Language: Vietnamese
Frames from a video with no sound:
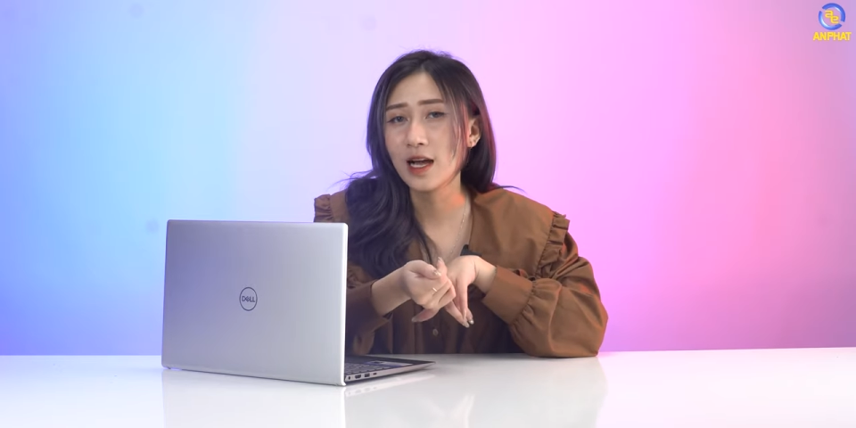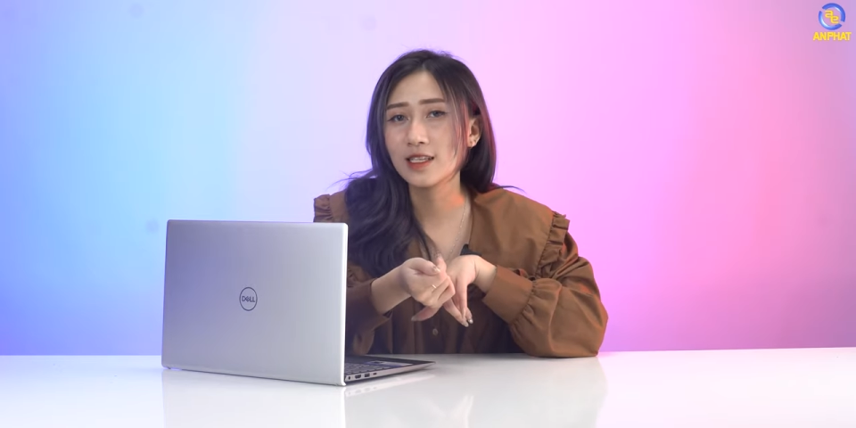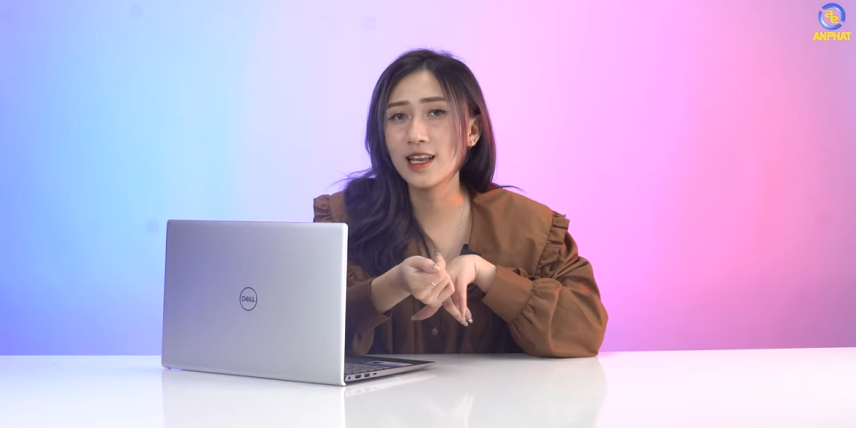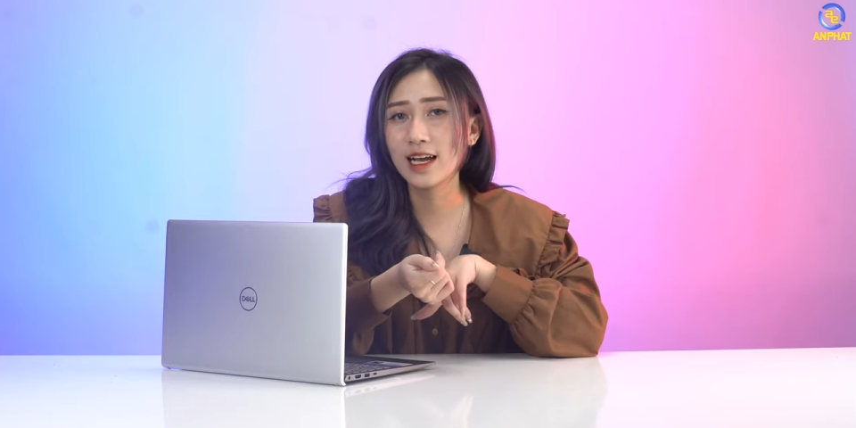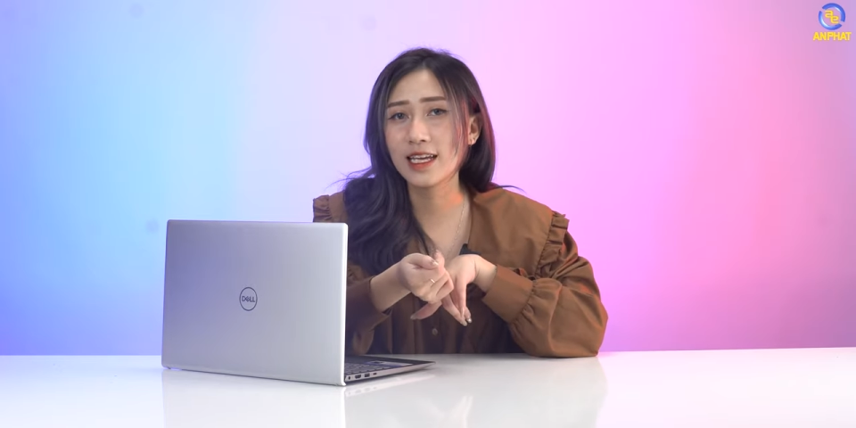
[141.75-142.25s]

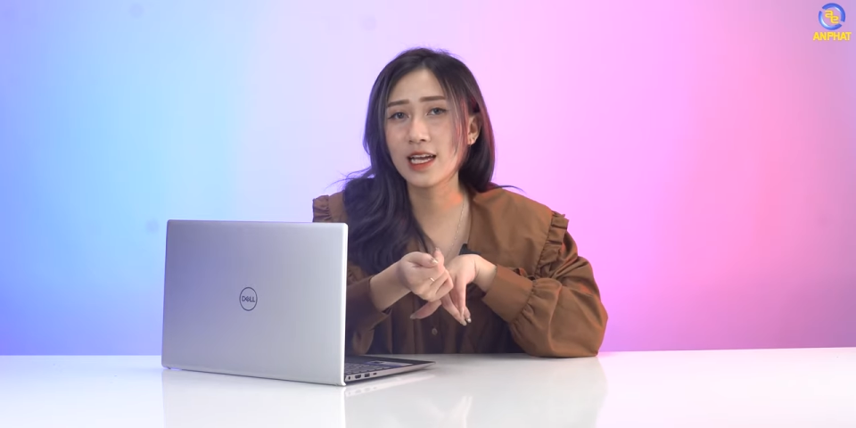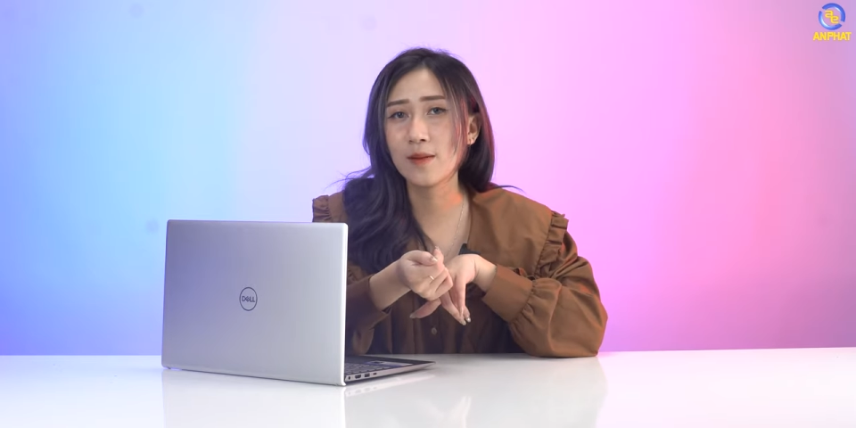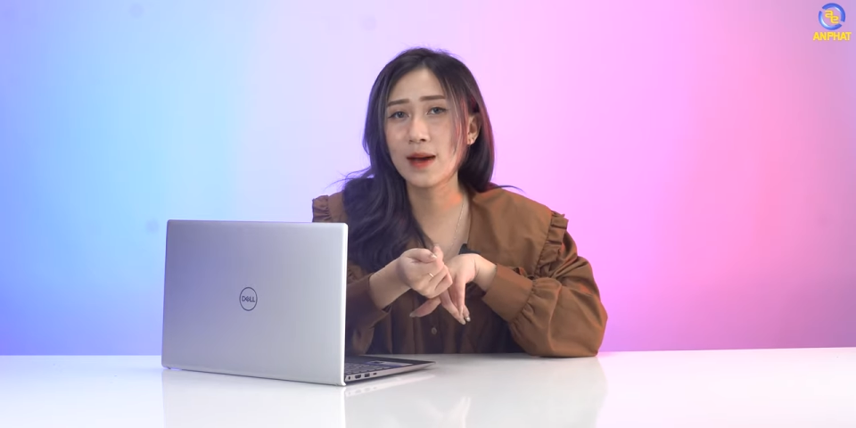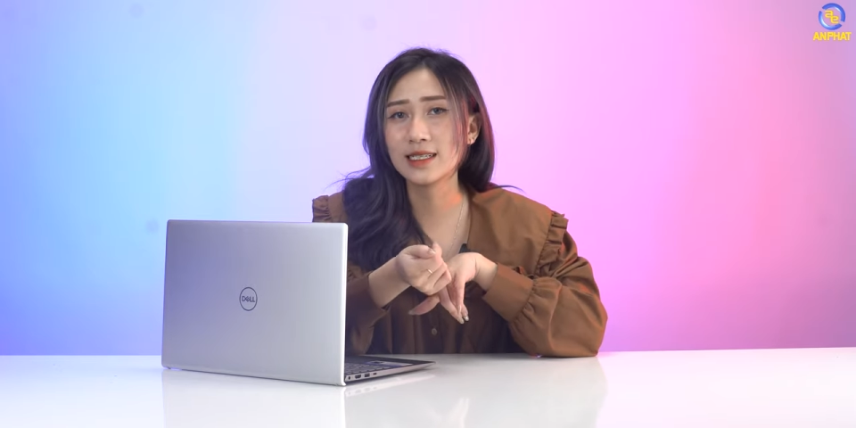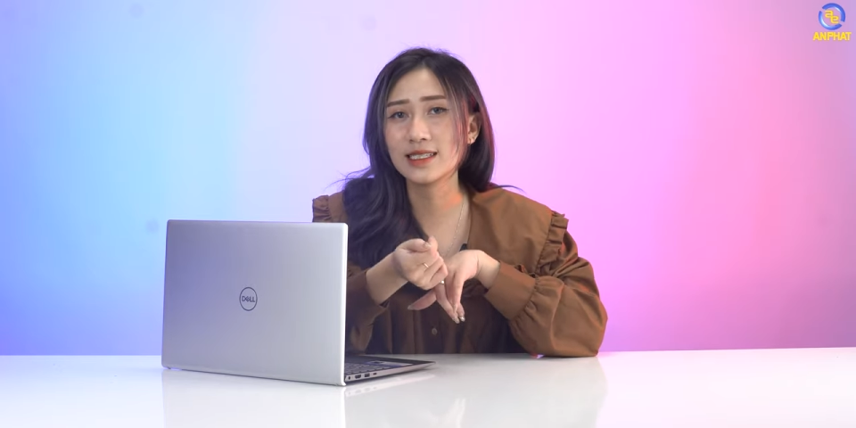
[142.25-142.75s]
như là khi các
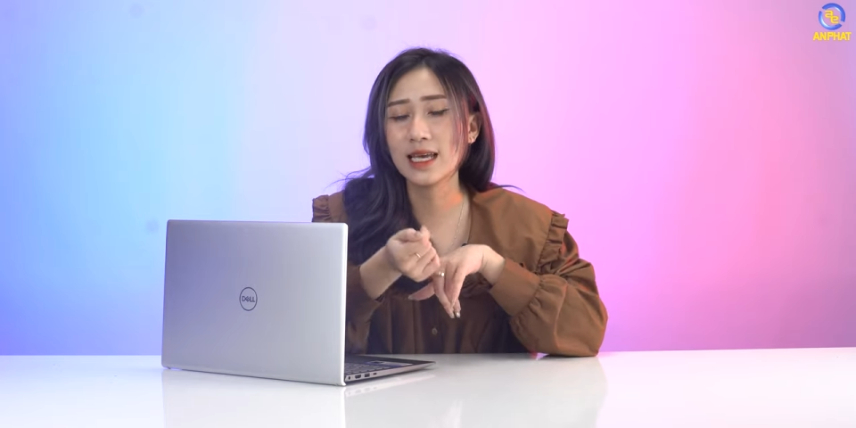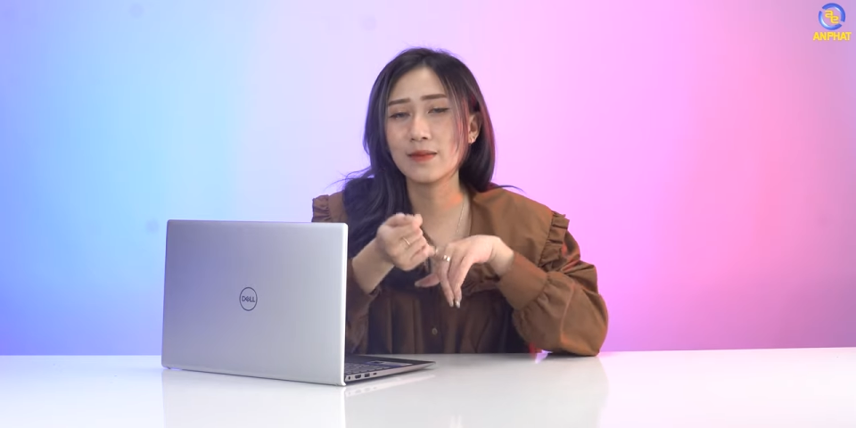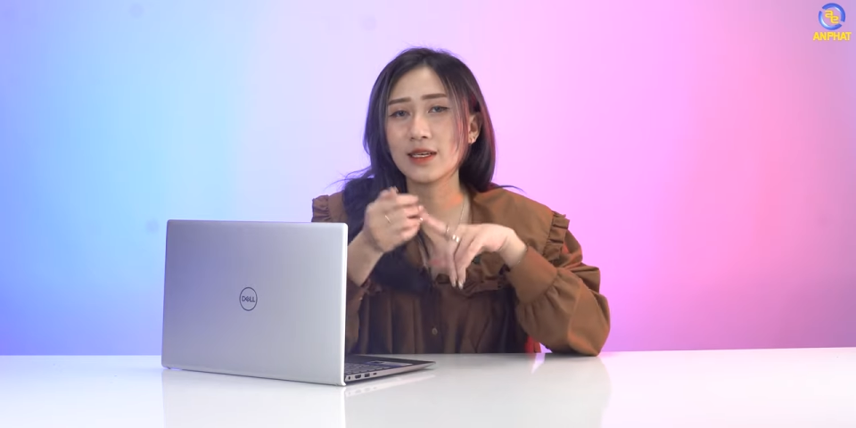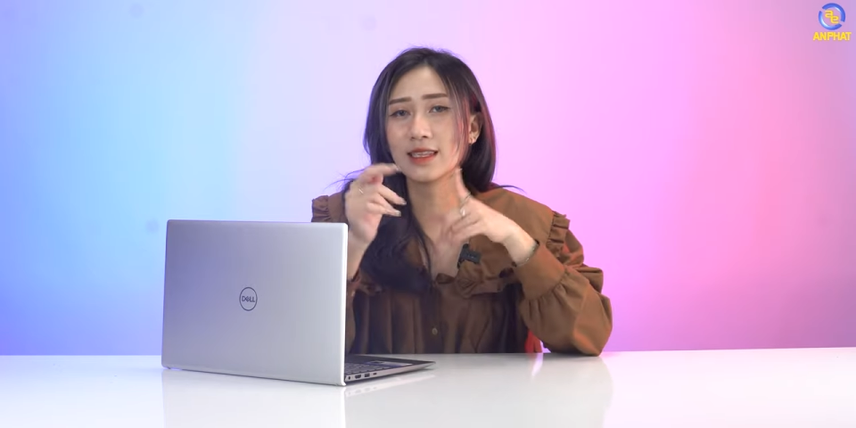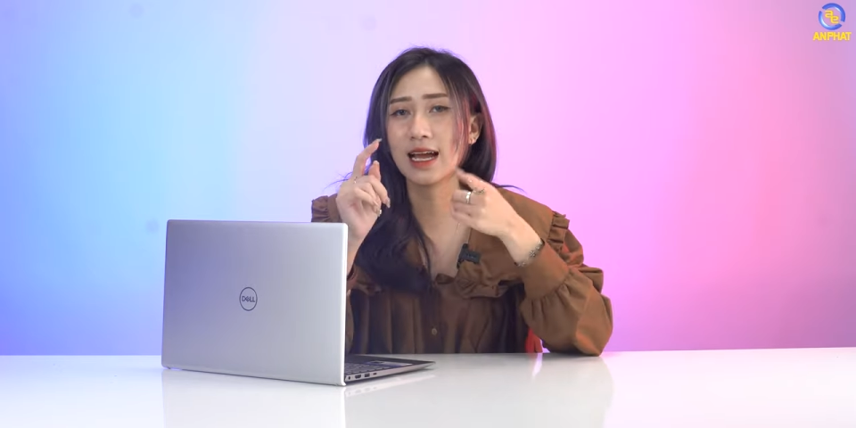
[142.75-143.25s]
bạn
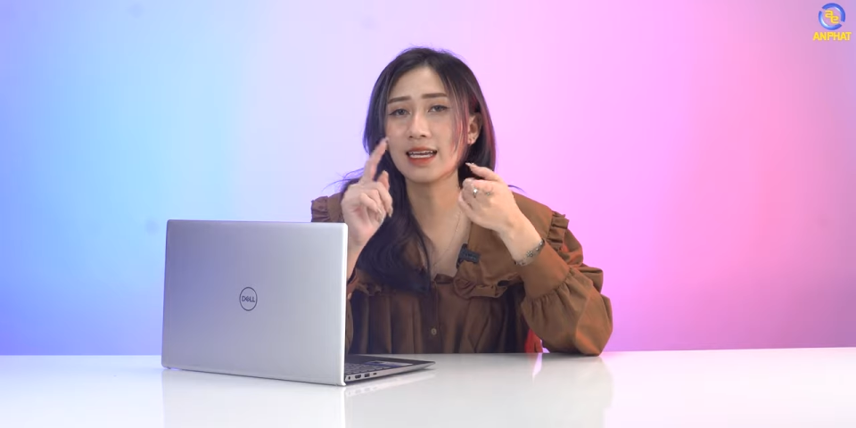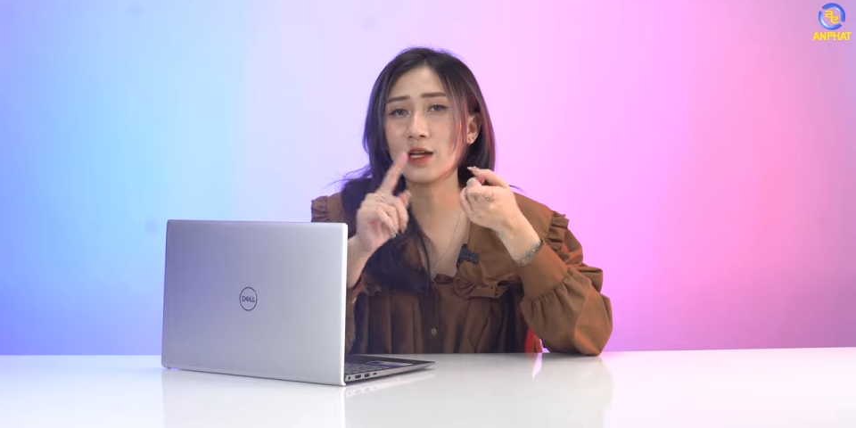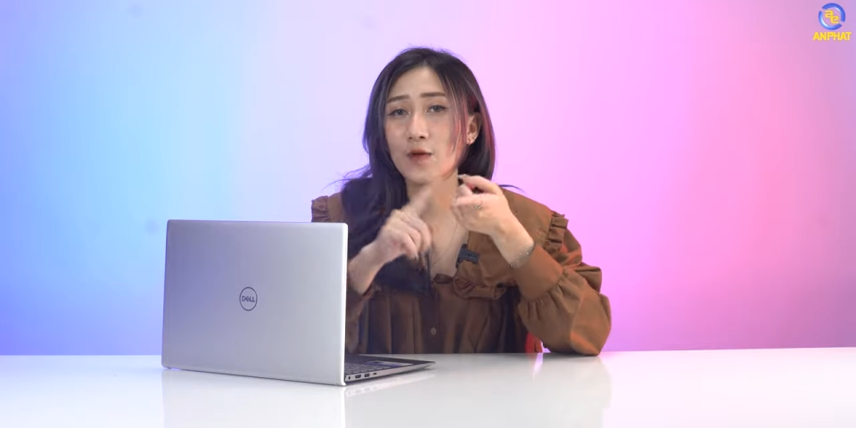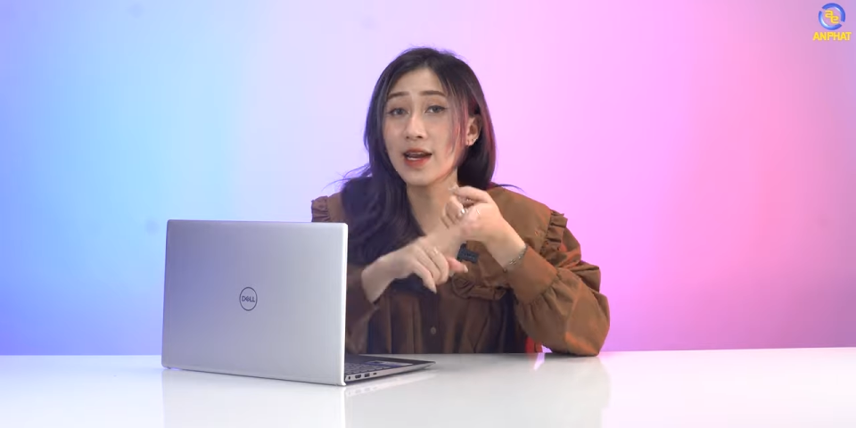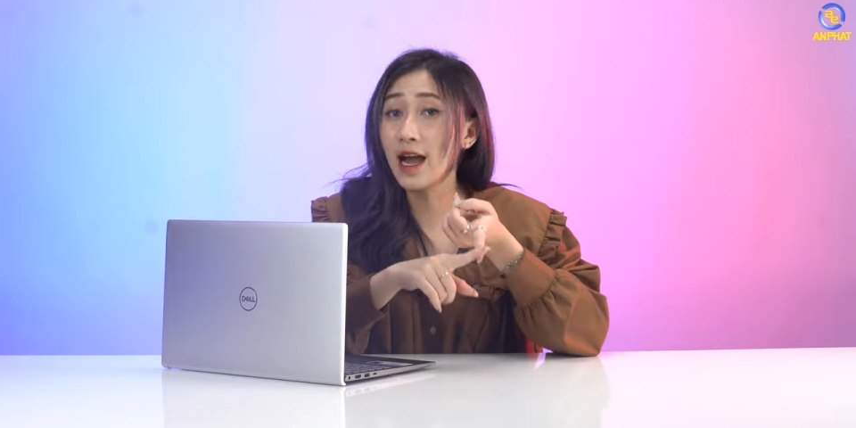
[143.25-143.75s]
xem những tài
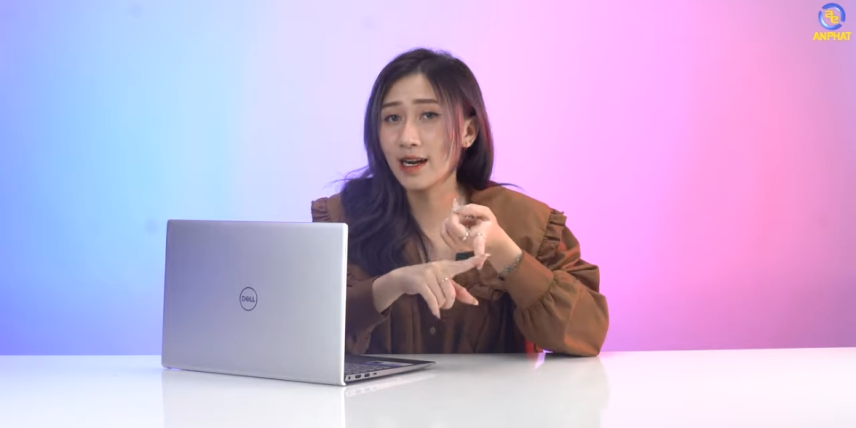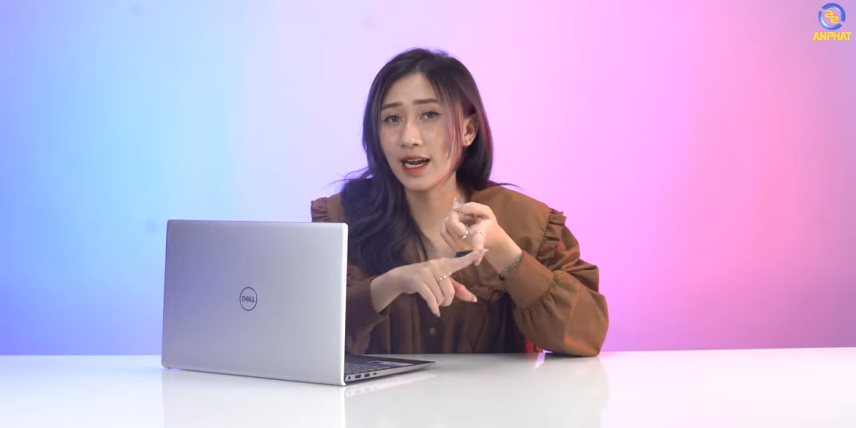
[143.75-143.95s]
liệu nặng